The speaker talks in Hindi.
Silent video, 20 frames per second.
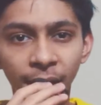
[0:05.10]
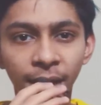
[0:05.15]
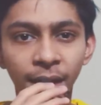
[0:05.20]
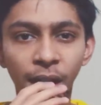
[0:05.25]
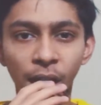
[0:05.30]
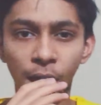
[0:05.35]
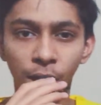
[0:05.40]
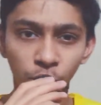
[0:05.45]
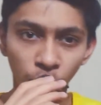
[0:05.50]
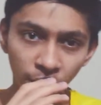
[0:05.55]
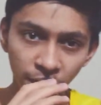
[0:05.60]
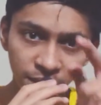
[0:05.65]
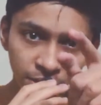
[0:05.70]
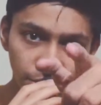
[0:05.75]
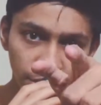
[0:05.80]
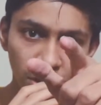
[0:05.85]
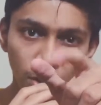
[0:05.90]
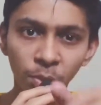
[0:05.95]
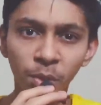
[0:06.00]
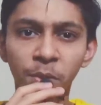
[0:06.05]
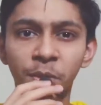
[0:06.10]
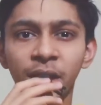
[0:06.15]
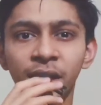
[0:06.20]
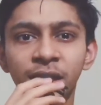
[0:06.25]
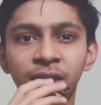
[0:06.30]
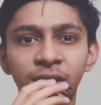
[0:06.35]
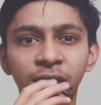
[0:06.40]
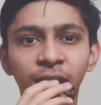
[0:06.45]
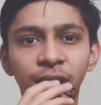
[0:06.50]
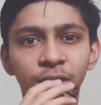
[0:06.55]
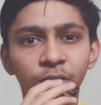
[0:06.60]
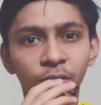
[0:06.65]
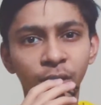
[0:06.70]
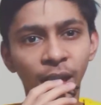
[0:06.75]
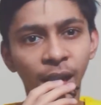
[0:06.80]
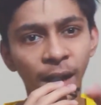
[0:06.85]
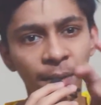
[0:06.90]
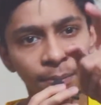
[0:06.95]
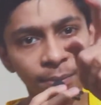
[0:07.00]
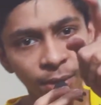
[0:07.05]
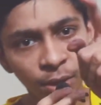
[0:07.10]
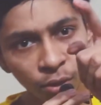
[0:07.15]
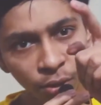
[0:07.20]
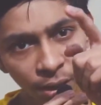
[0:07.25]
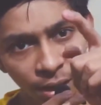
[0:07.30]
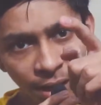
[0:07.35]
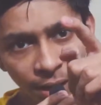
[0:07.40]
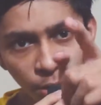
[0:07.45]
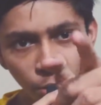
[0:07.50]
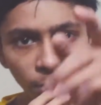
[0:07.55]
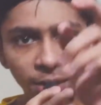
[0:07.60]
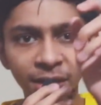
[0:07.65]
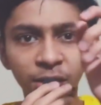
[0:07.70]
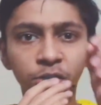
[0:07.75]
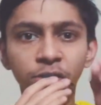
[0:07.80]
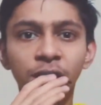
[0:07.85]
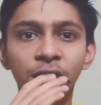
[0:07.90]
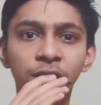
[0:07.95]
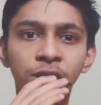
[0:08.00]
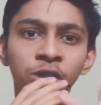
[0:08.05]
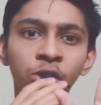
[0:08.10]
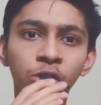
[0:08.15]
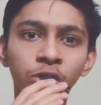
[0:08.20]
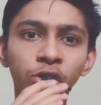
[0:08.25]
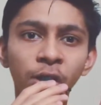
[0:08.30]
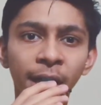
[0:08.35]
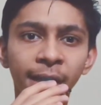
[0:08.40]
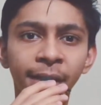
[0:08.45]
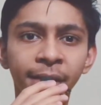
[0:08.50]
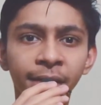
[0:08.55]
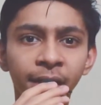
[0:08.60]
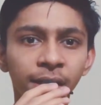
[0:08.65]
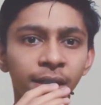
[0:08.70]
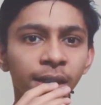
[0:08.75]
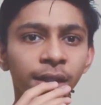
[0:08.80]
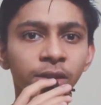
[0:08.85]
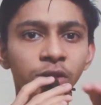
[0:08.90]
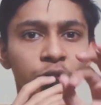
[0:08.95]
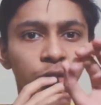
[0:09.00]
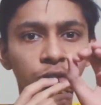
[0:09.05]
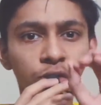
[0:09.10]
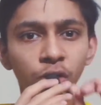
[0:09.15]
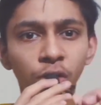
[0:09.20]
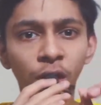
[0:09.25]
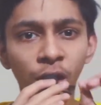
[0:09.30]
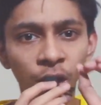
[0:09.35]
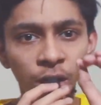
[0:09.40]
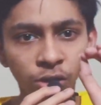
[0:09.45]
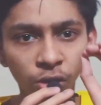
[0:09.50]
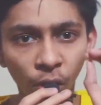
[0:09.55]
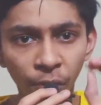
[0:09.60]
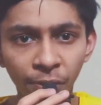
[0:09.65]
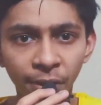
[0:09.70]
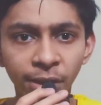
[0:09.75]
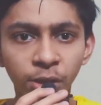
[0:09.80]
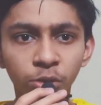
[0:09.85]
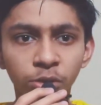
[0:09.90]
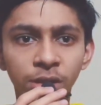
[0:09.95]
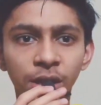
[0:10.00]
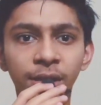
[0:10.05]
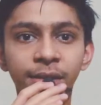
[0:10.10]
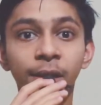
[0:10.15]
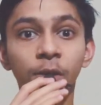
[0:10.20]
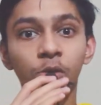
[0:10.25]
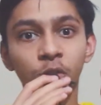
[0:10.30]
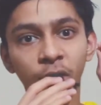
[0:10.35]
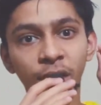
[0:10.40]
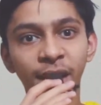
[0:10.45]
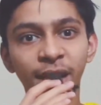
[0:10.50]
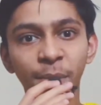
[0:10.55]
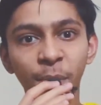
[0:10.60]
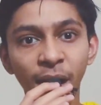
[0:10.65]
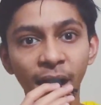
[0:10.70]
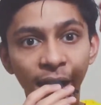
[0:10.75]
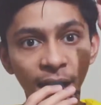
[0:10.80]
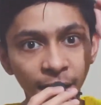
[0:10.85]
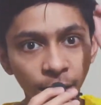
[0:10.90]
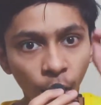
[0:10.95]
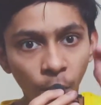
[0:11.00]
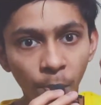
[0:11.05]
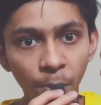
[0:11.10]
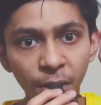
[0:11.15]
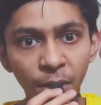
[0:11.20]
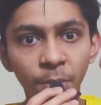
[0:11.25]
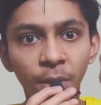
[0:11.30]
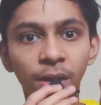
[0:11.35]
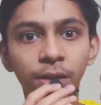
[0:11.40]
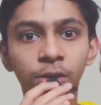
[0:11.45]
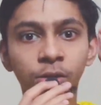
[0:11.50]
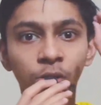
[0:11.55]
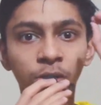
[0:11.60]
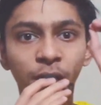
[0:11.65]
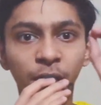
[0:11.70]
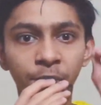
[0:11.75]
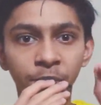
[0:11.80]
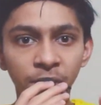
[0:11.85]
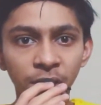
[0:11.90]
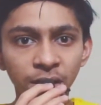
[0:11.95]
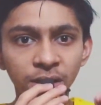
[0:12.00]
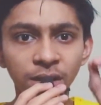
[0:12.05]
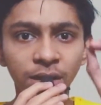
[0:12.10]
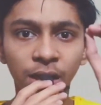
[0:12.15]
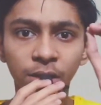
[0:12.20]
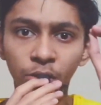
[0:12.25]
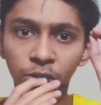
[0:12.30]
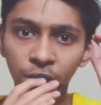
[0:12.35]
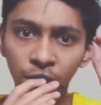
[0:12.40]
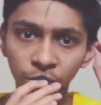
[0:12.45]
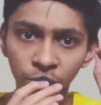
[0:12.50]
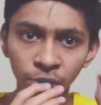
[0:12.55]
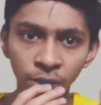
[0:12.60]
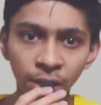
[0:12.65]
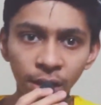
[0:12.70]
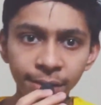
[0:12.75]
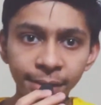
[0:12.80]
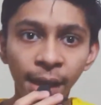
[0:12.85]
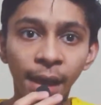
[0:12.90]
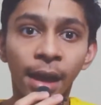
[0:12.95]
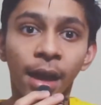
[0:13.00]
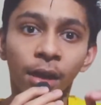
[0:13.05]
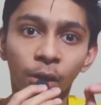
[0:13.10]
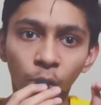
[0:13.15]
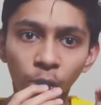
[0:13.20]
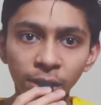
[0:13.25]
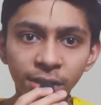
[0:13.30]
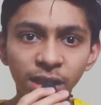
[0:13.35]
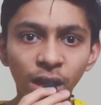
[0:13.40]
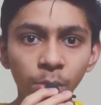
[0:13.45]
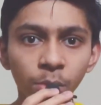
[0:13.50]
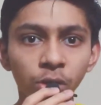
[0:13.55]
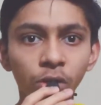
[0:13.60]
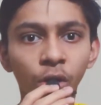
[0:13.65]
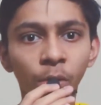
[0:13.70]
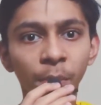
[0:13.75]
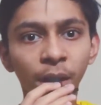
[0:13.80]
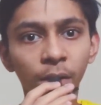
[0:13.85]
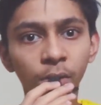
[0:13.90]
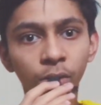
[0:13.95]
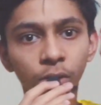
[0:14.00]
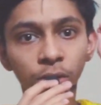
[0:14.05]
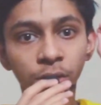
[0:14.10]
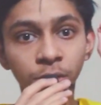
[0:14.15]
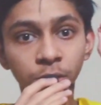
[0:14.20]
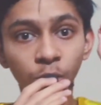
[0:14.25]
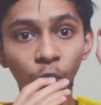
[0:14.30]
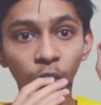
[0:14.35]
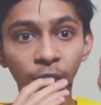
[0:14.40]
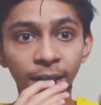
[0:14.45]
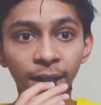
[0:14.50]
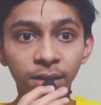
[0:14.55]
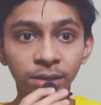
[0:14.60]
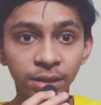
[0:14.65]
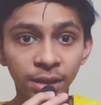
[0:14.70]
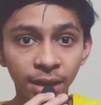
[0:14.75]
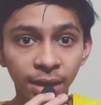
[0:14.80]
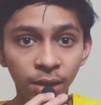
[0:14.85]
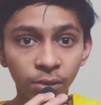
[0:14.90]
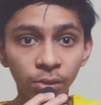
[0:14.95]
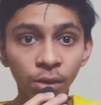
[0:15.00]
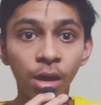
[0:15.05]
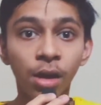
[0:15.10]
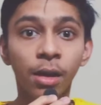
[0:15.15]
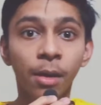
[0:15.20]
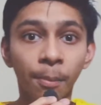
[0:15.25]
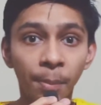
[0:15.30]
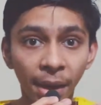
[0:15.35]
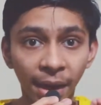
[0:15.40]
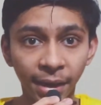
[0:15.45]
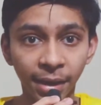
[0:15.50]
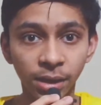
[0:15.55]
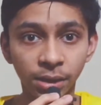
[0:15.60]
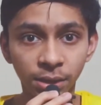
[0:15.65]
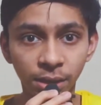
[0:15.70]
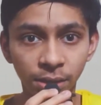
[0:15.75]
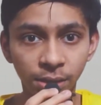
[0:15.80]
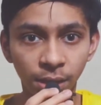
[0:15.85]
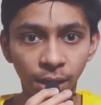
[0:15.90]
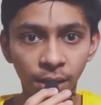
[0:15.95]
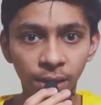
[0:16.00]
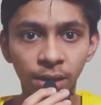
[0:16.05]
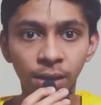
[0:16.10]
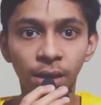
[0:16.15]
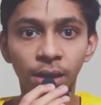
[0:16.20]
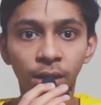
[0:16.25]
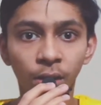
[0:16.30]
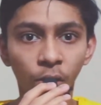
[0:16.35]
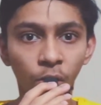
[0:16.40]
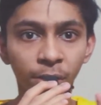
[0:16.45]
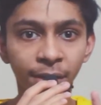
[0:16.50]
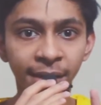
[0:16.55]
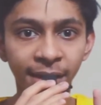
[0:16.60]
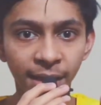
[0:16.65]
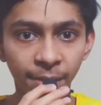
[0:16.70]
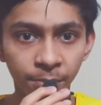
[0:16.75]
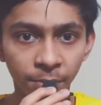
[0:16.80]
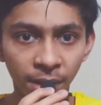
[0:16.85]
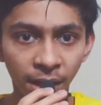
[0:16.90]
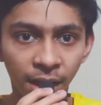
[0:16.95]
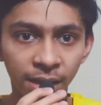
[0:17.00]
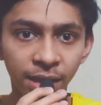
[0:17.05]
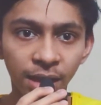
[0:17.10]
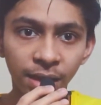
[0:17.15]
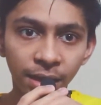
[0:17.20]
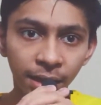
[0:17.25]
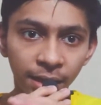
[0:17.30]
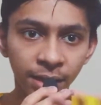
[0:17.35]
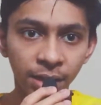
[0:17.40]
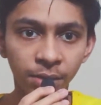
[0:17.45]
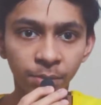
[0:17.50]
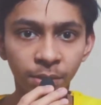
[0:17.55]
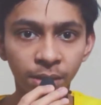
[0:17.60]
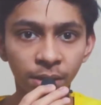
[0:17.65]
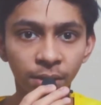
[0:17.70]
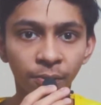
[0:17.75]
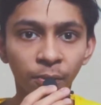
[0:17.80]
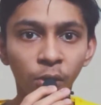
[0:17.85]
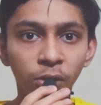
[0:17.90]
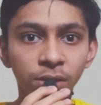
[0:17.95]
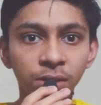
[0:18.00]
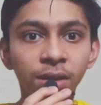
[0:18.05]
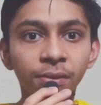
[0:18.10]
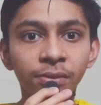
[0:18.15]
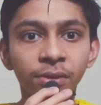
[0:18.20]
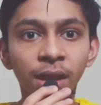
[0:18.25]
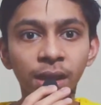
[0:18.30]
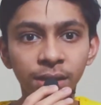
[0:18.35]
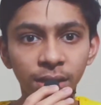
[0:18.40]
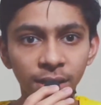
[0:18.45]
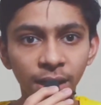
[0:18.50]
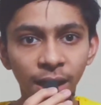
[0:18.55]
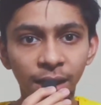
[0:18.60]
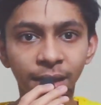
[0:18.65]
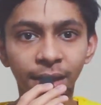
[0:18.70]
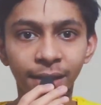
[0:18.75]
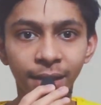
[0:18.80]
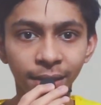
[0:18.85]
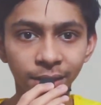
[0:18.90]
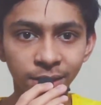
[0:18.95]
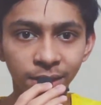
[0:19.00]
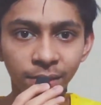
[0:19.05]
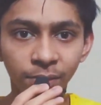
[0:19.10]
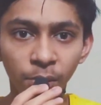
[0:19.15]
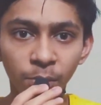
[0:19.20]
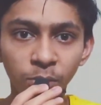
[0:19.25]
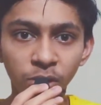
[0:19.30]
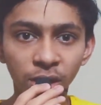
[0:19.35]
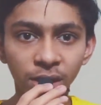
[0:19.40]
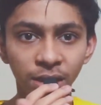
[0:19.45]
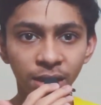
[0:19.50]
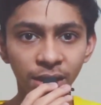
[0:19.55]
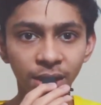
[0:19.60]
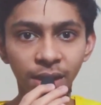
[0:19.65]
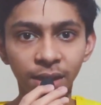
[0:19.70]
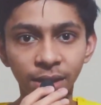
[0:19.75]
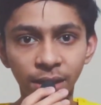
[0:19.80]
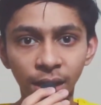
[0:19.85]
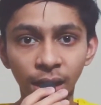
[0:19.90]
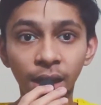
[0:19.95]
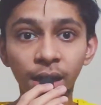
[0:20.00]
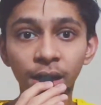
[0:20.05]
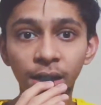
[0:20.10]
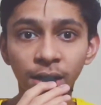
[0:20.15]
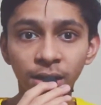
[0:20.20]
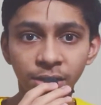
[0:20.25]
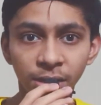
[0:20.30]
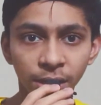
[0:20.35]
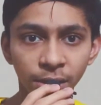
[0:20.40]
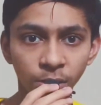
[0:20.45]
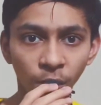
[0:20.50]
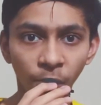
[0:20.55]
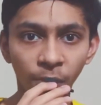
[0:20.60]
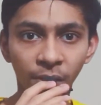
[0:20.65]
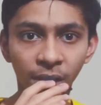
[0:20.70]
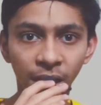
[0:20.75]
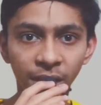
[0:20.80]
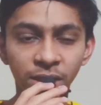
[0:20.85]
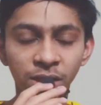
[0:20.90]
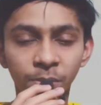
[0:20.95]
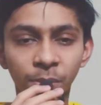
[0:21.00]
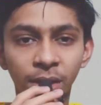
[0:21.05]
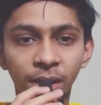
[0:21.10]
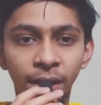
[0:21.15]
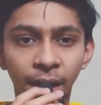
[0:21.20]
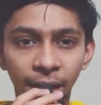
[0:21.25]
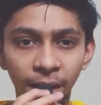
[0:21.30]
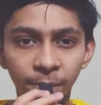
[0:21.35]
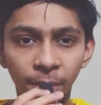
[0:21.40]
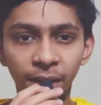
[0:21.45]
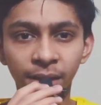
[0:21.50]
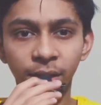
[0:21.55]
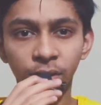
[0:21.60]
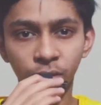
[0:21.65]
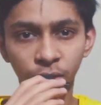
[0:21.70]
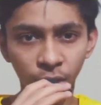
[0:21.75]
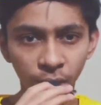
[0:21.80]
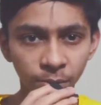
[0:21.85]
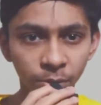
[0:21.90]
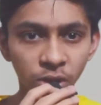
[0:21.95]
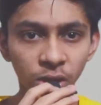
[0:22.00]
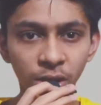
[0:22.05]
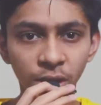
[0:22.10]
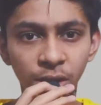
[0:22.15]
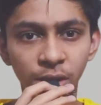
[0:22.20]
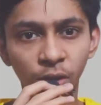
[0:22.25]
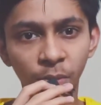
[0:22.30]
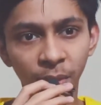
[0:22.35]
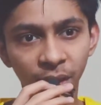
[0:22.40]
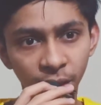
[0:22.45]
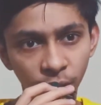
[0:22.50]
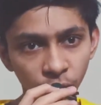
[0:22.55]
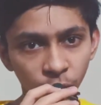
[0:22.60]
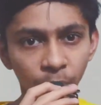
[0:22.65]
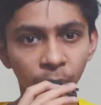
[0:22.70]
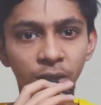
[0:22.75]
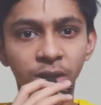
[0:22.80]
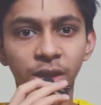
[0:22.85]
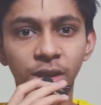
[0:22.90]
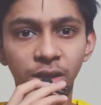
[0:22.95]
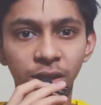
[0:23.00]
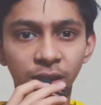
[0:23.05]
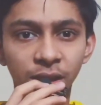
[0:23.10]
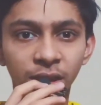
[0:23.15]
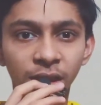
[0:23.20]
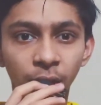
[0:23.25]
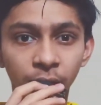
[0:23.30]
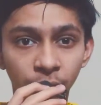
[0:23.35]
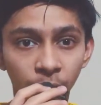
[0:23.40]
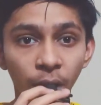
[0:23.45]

आया तो इस वीडियो में भी आना चाहिए क्योंकि आप लोगों के लिए गुड न्यूज़ है जो जो एडिटर हैं जो जो सॉफ्टवेयर यूज़ करते हैं उनके लिए मैं एडॉप प्रीमियर 2020 या 2019 कोई सा भी हो मैं उनको सो लेट्स दे रहा हूँ पैकेज के साथ और डीएम में आ जाए कहीं भी वो सिर्फ दस हज़ार की लट्स हैं वो मुझे दी गई है शेड्स ऑफ कराची में राहिल भाई ने उन्होंने मुझे दी थी और मैंने खुद परचेज की थी